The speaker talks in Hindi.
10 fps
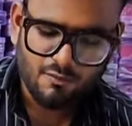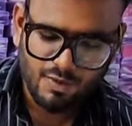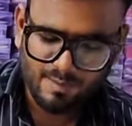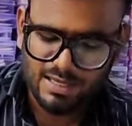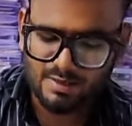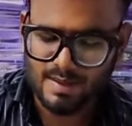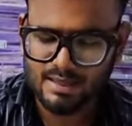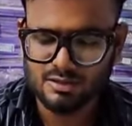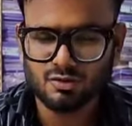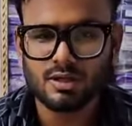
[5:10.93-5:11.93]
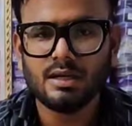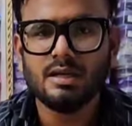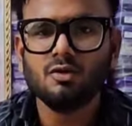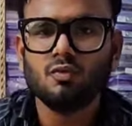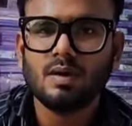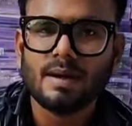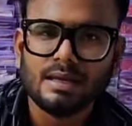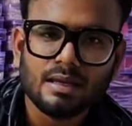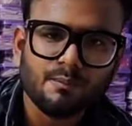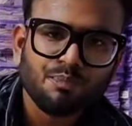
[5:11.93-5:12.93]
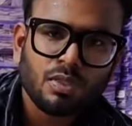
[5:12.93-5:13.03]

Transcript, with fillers: व्यापारी भाई है जो नए नए युवा भाई है